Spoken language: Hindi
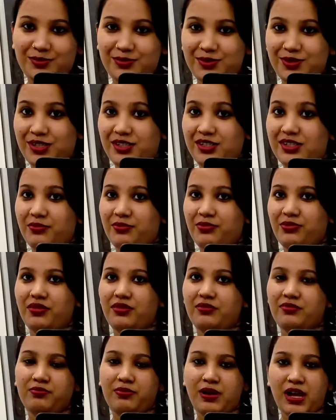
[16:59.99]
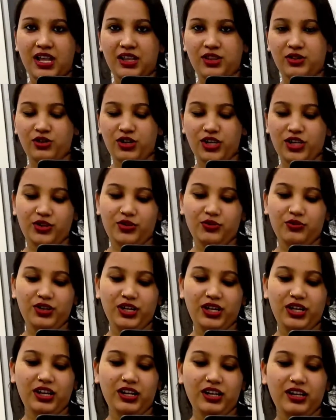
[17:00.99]
से मुझे सब पहन तो लेती हूँ
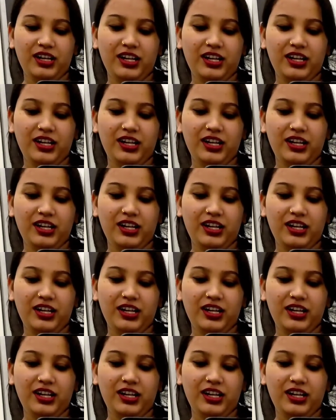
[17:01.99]
निकल